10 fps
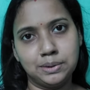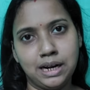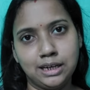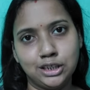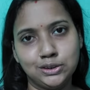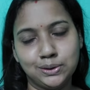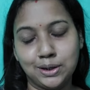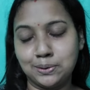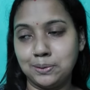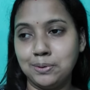রান্নার
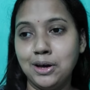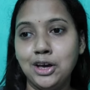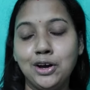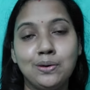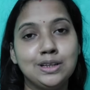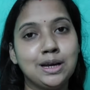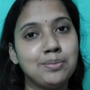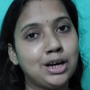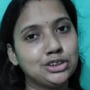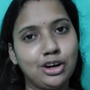জোগাড় করবো ওদিকে
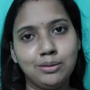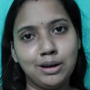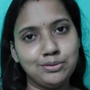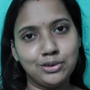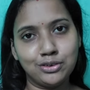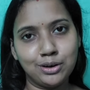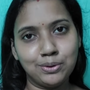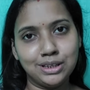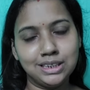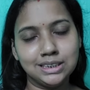মা সকালবেলা ফোন করে
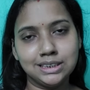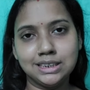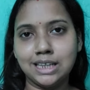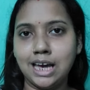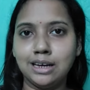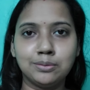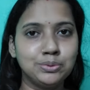বলে দিয়েছে যে দেখ